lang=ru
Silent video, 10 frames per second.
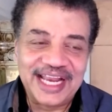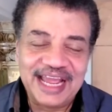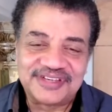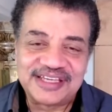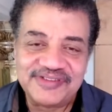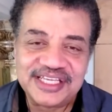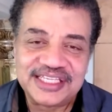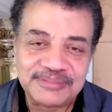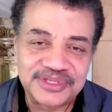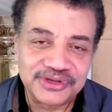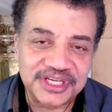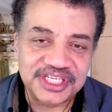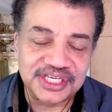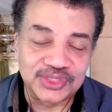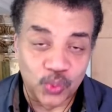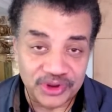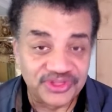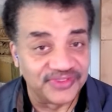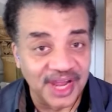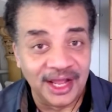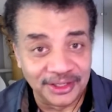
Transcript: Отец, можно мне 17 умножить на